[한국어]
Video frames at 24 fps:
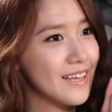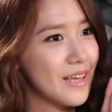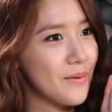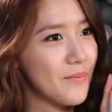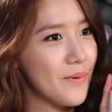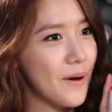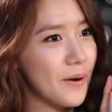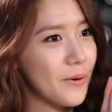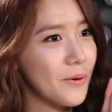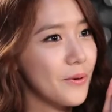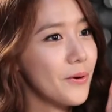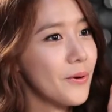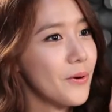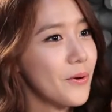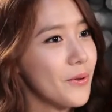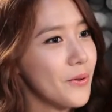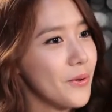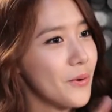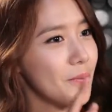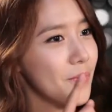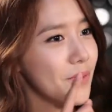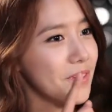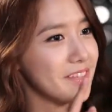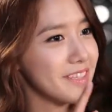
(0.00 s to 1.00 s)
이게 바로
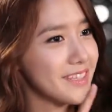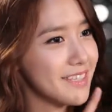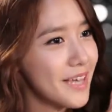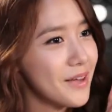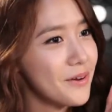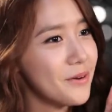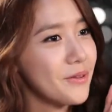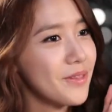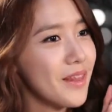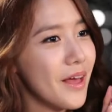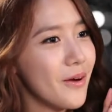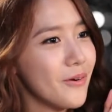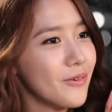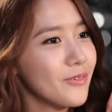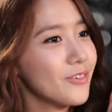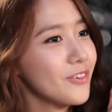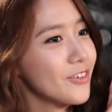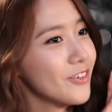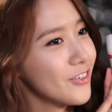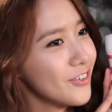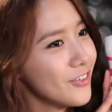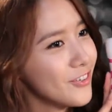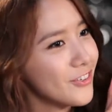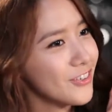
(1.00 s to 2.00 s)
이번에 새로 나온
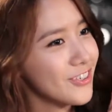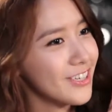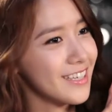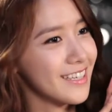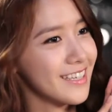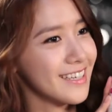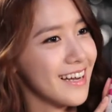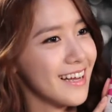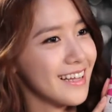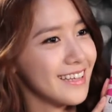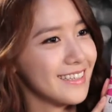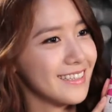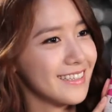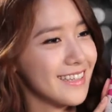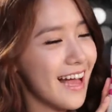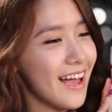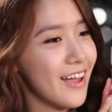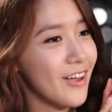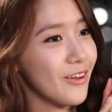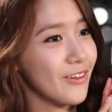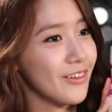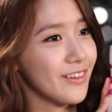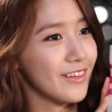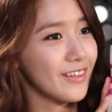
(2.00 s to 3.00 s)
룩이라는
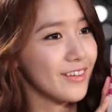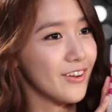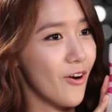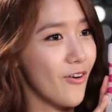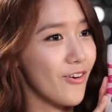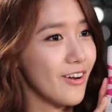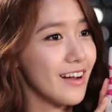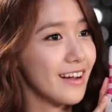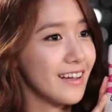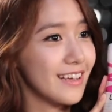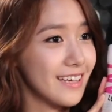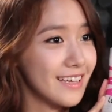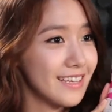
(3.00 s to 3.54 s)
다이어트 건강